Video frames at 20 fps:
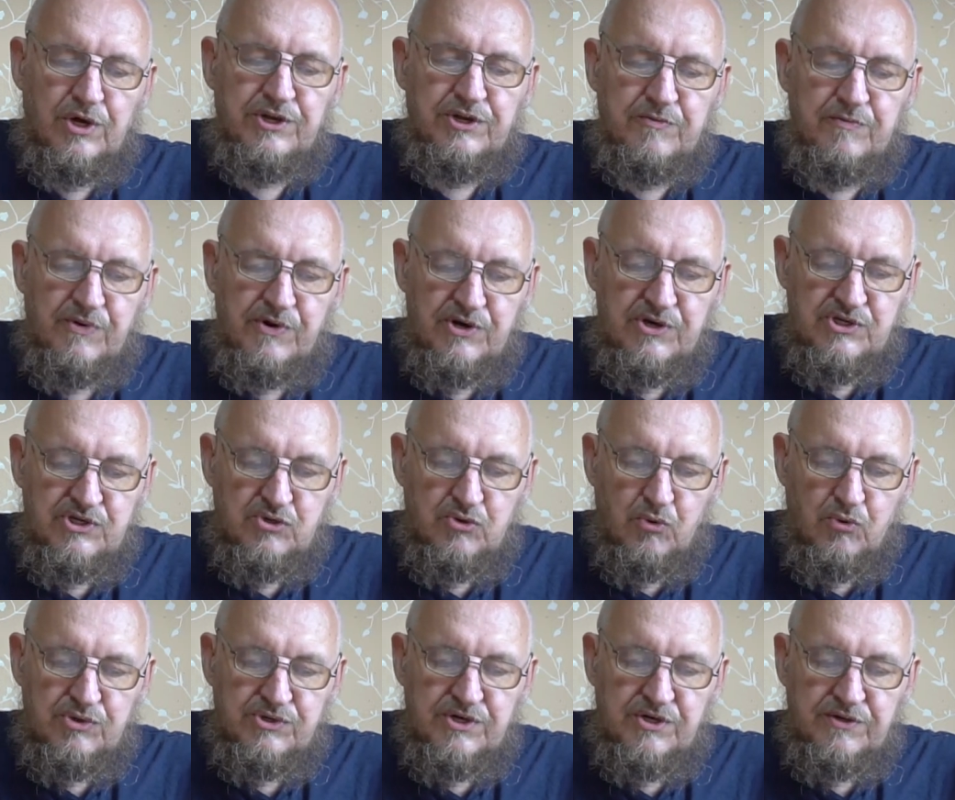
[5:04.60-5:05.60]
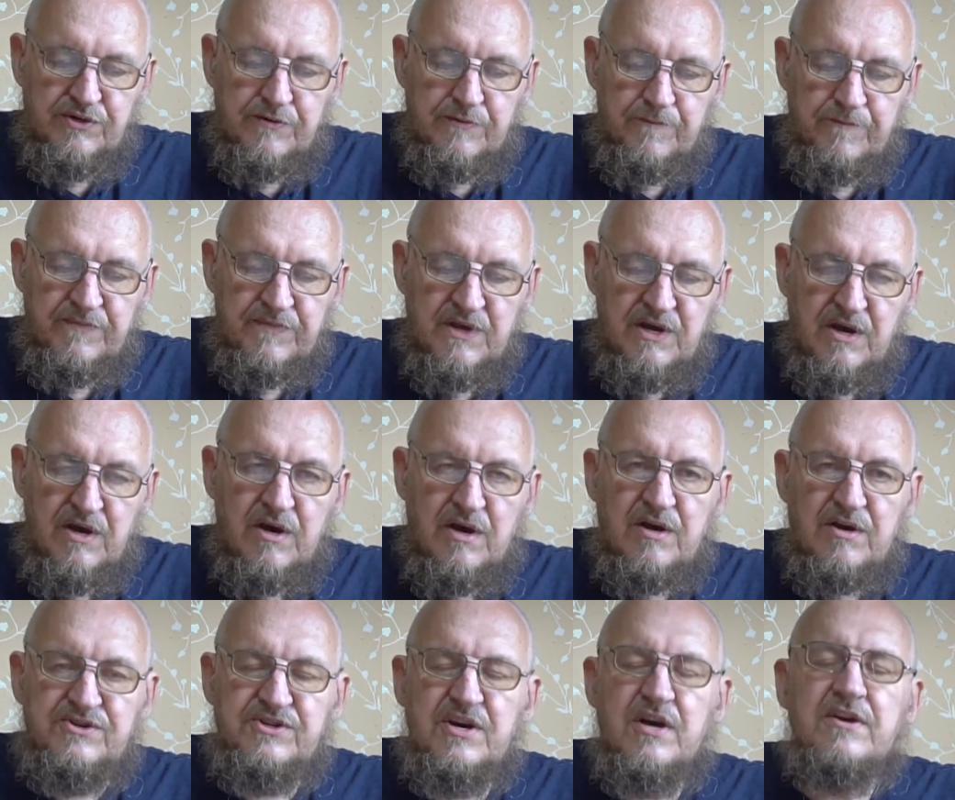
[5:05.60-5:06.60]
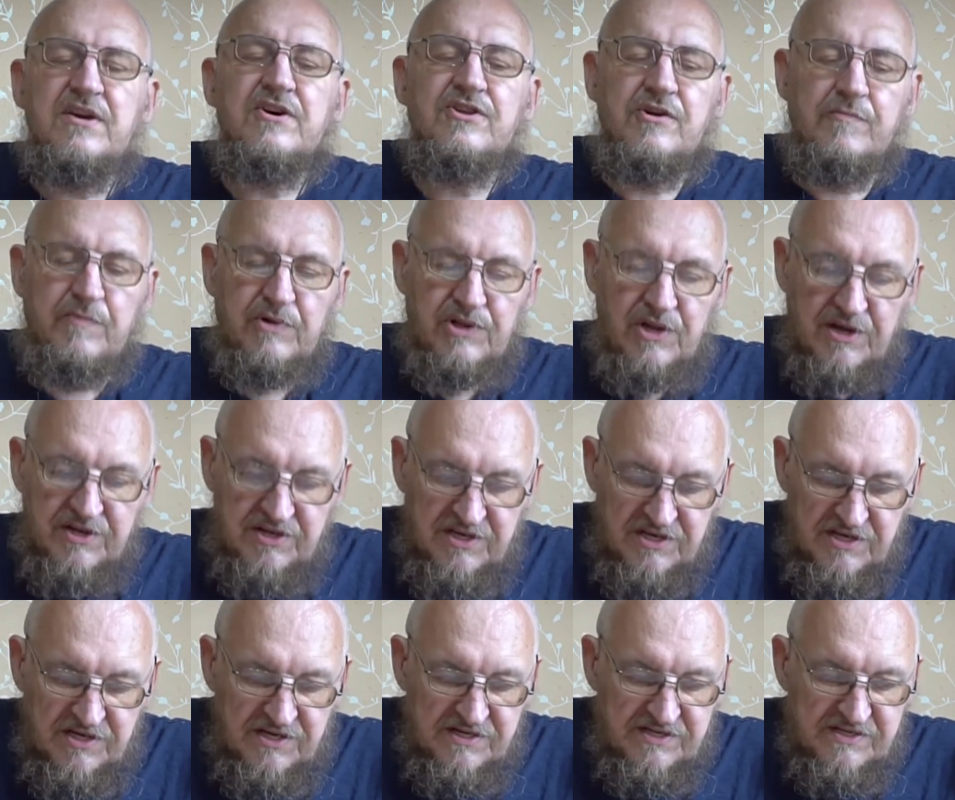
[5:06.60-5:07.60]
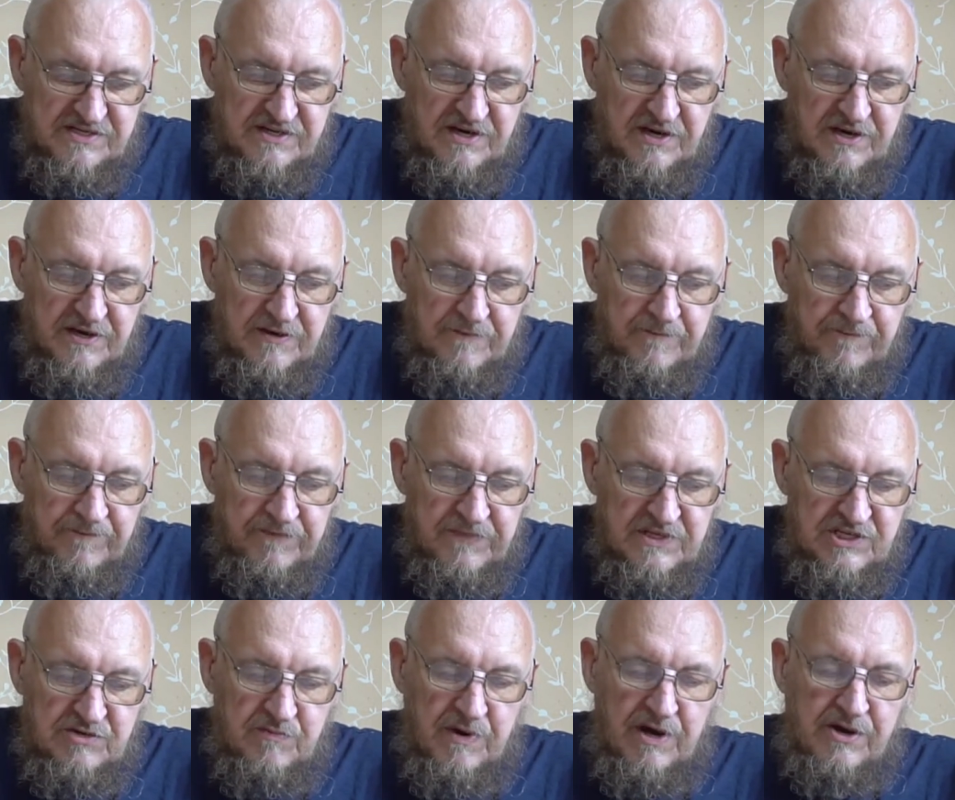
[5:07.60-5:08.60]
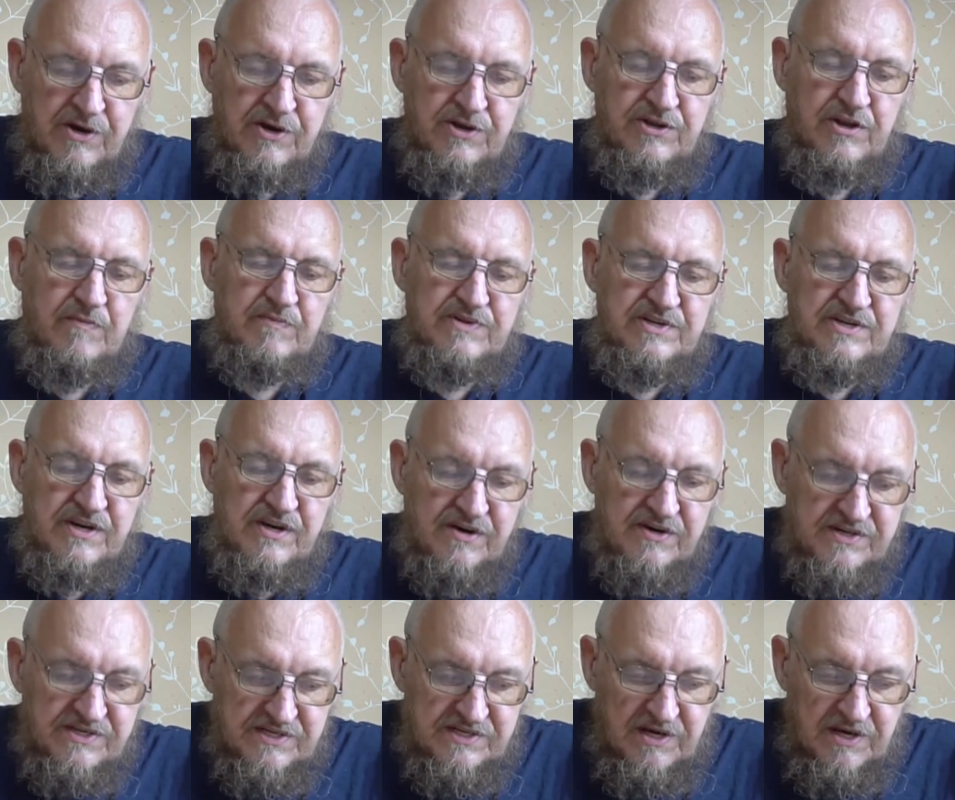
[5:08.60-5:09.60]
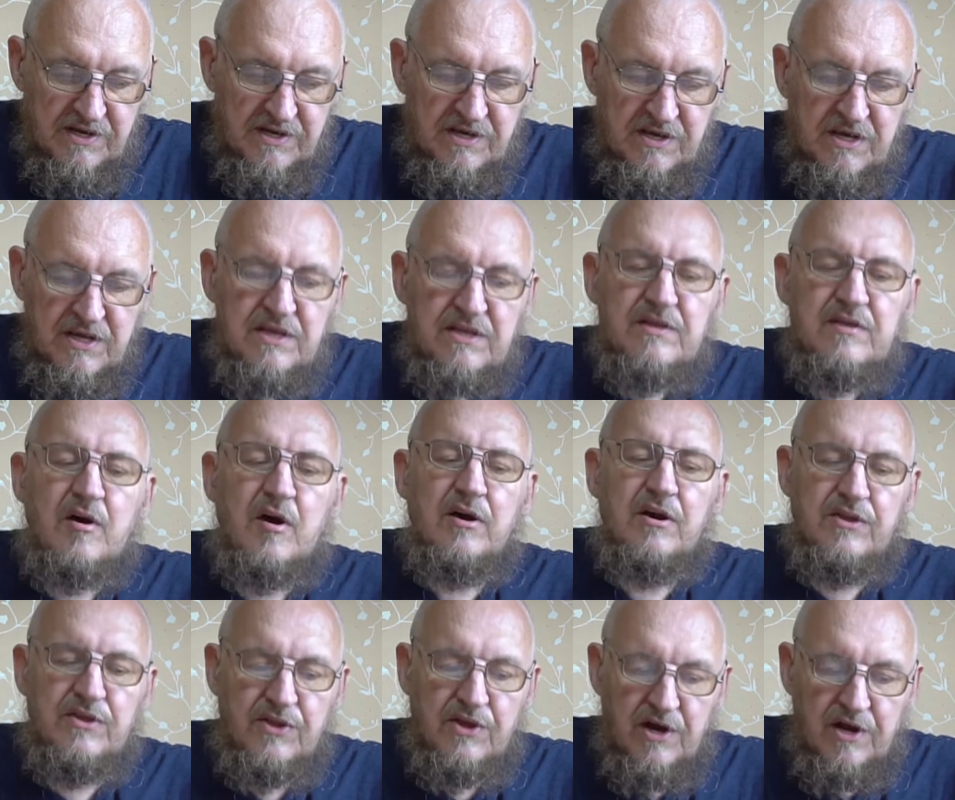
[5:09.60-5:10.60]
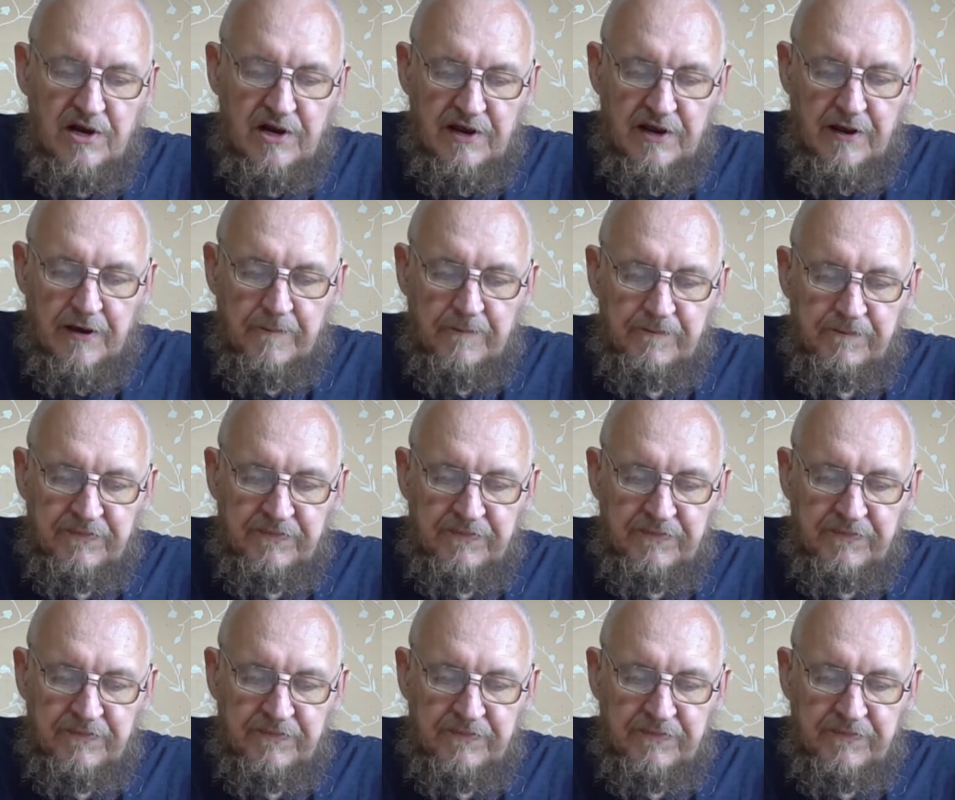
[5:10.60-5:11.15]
они происходят. Диогена Полонийской, Демокрита Бдерской и так далее.